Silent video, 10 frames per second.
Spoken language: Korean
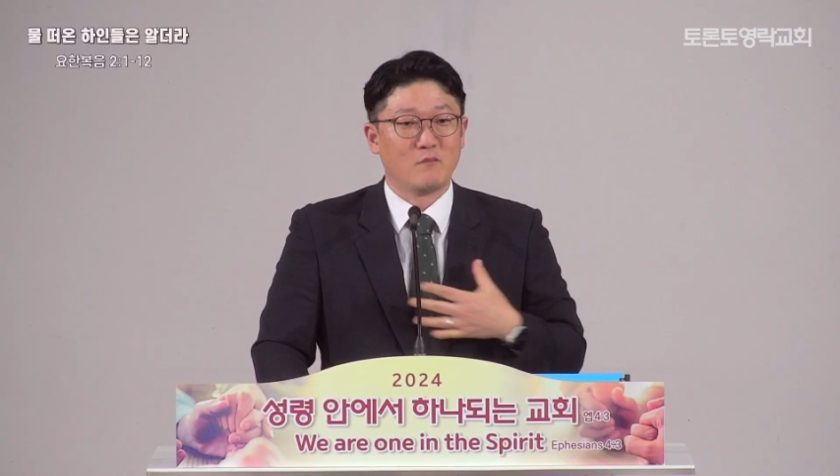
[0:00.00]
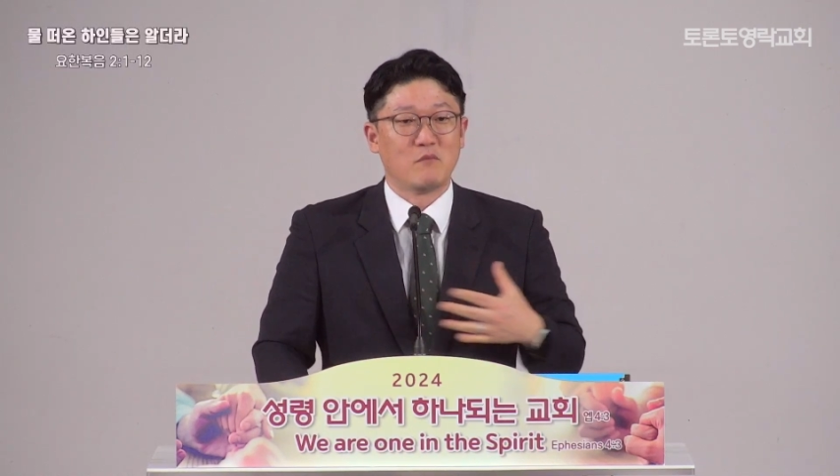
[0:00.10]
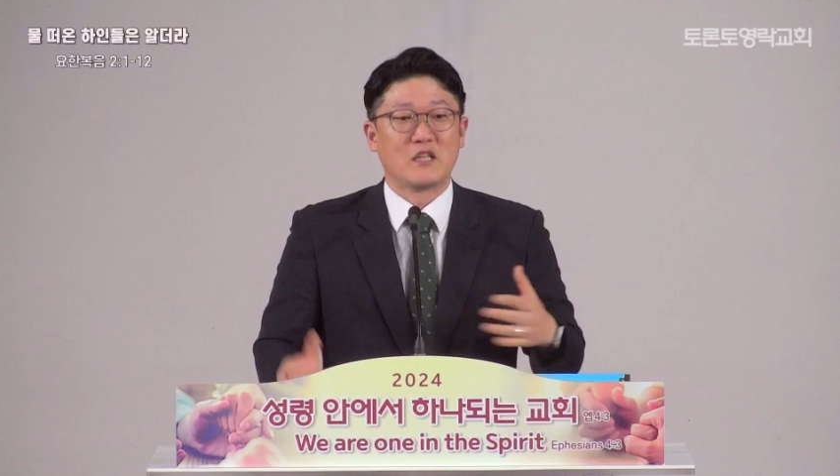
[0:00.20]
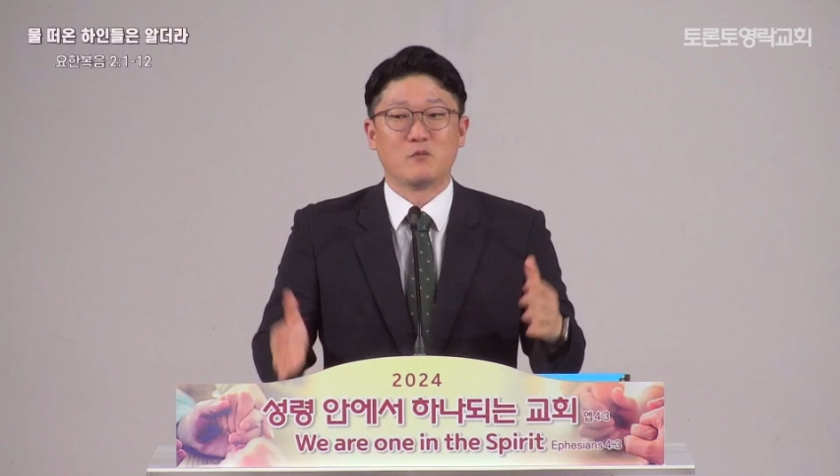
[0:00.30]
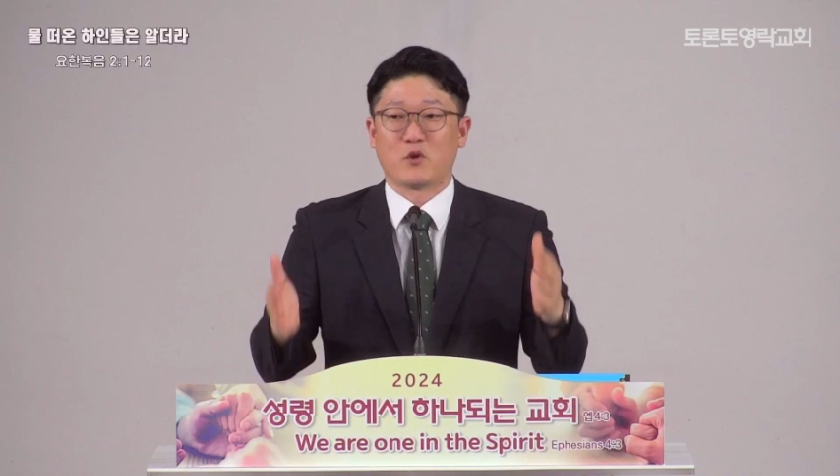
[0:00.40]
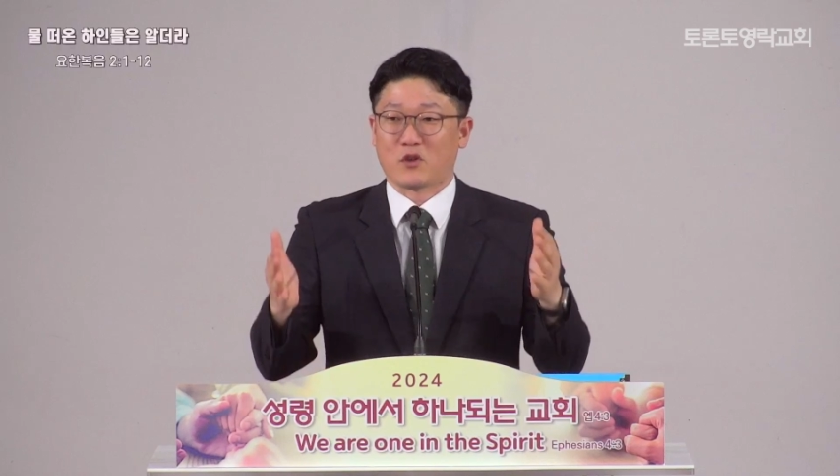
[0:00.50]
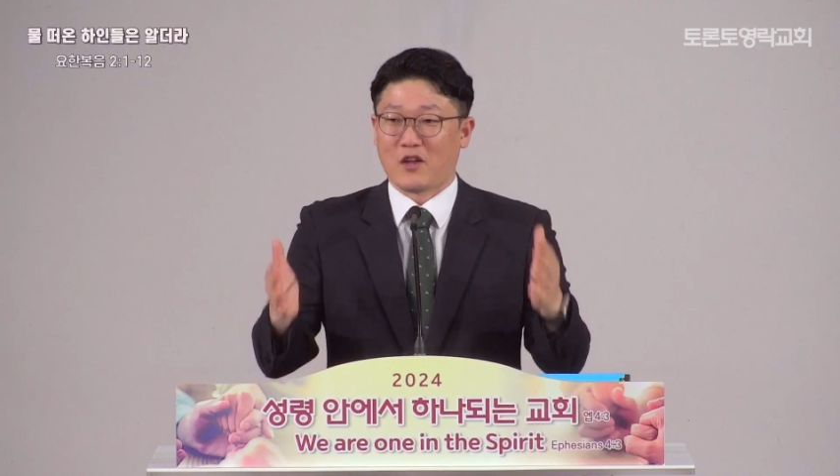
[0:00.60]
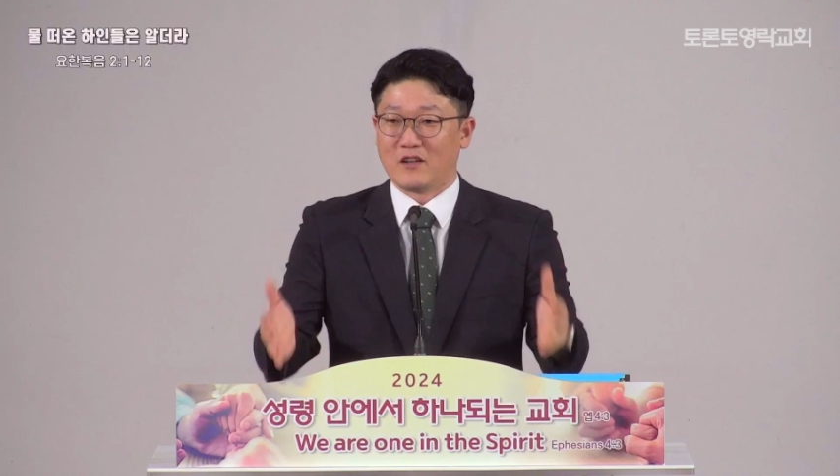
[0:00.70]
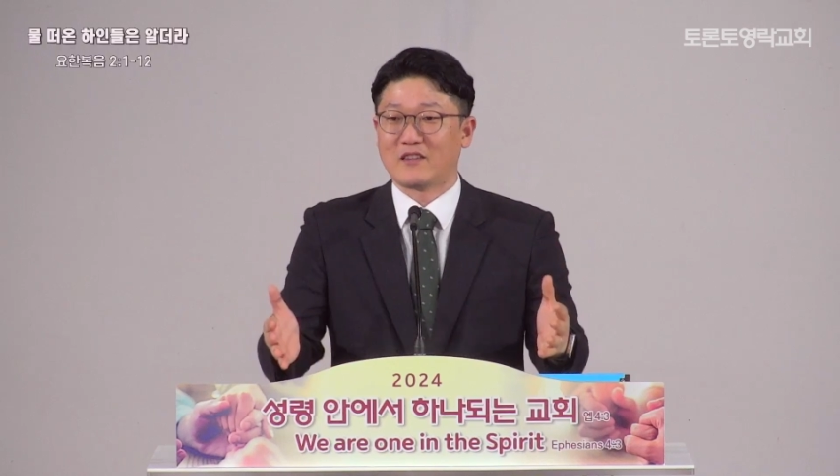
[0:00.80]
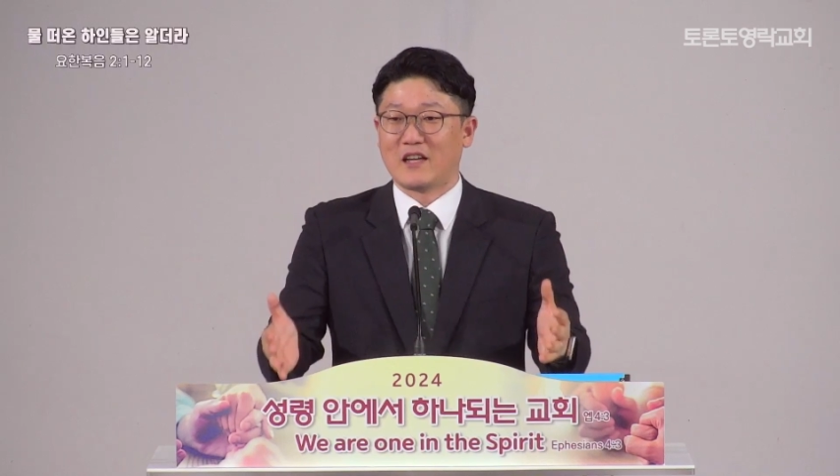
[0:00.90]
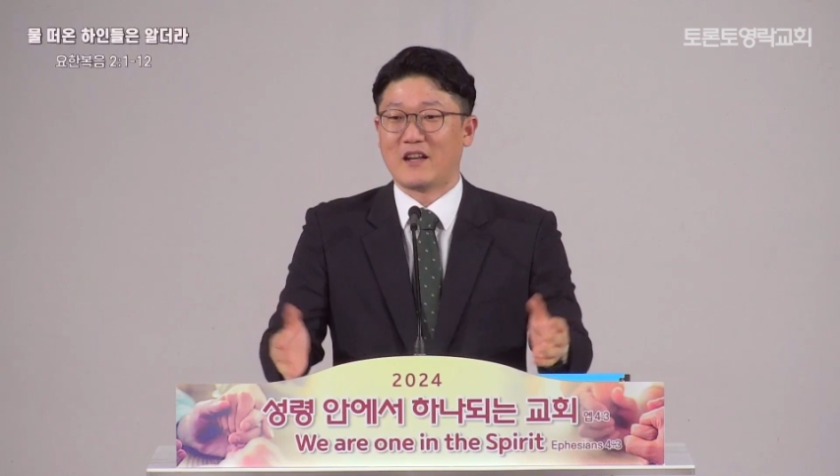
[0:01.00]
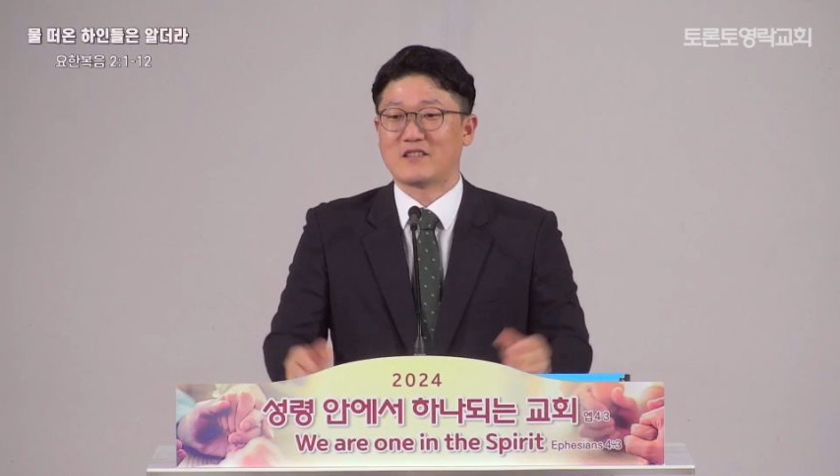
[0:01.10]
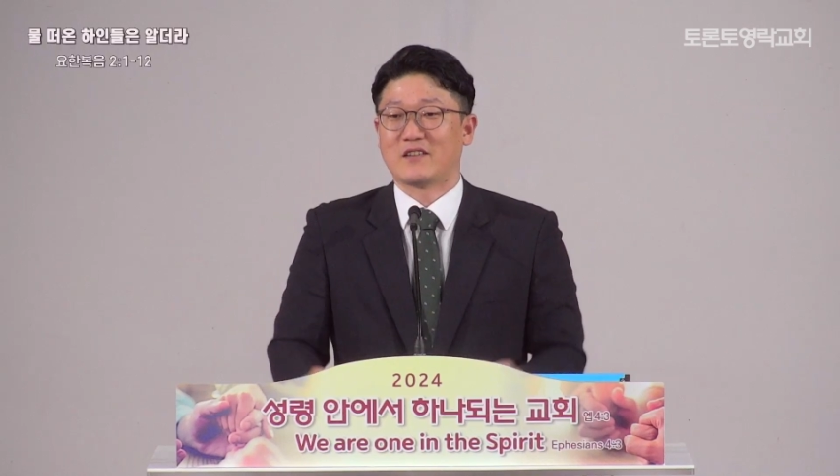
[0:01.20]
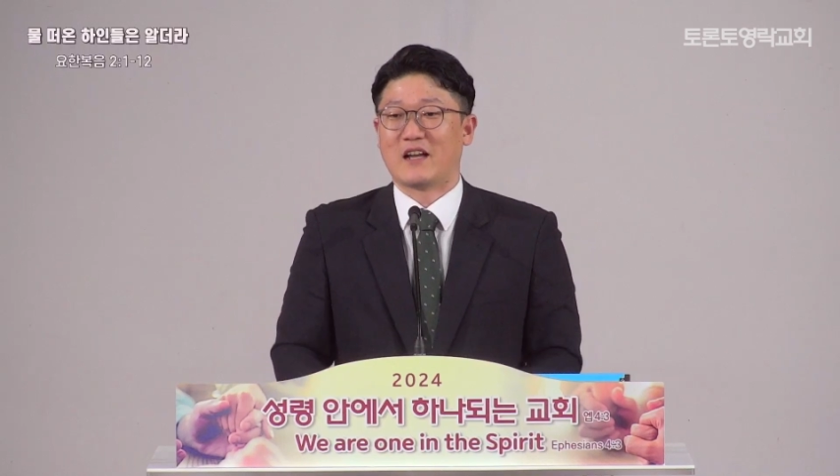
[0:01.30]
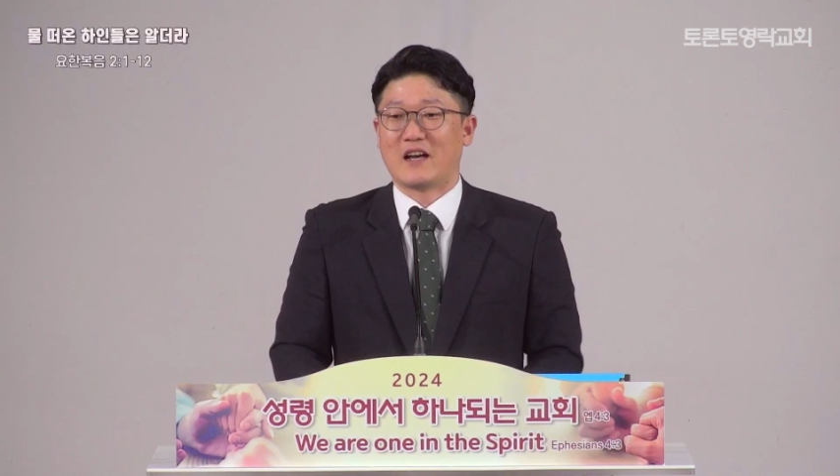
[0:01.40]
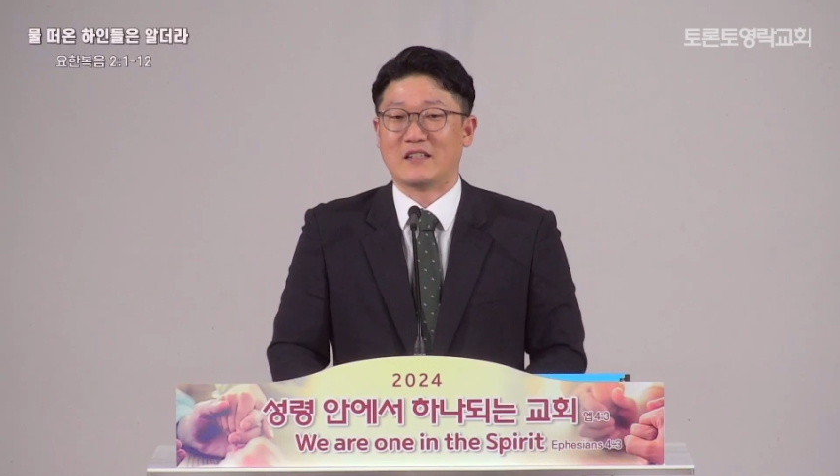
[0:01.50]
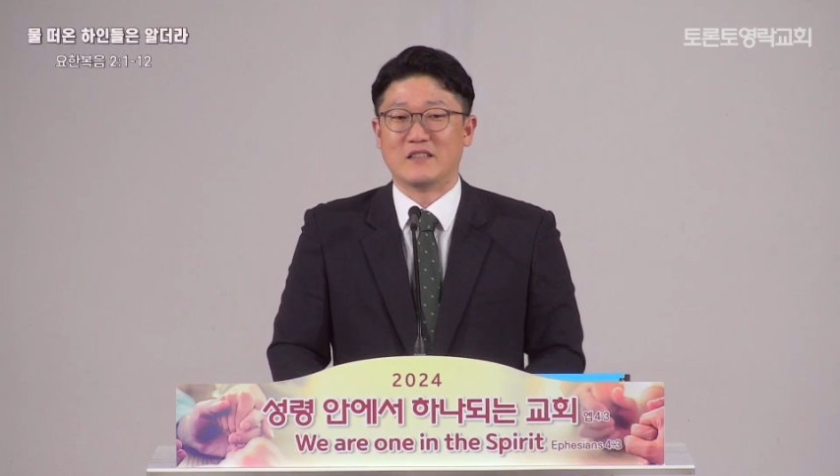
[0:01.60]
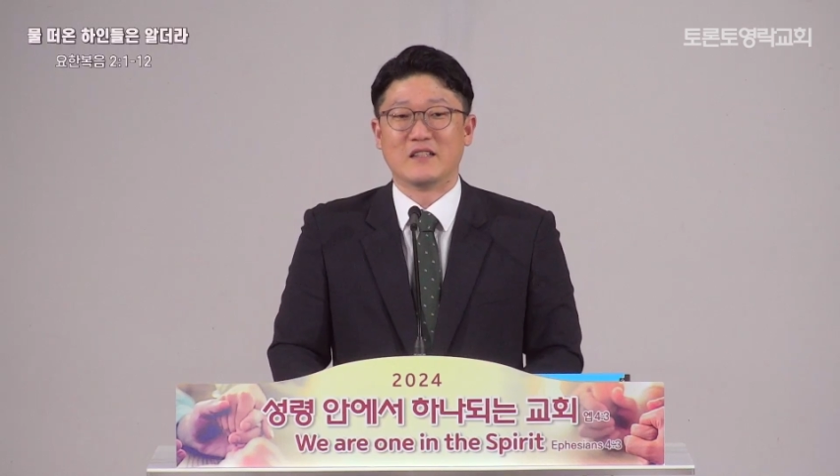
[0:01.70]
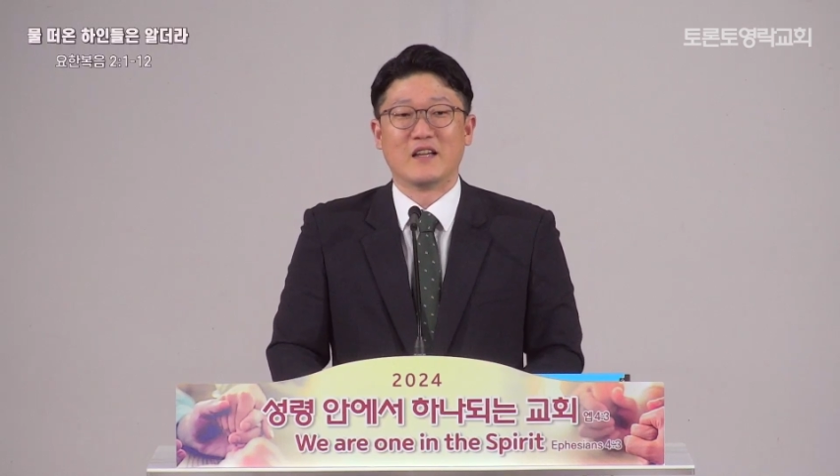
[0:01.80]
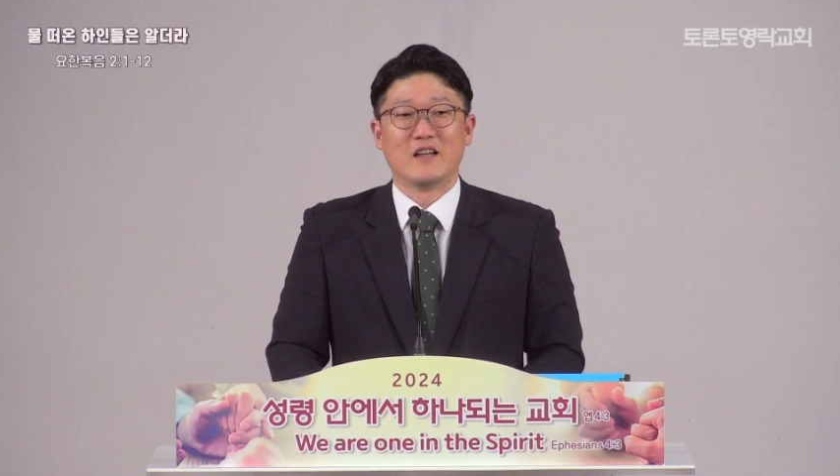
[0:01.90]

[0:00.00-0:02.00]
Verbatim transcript: 믿음으로 결단해서 나가는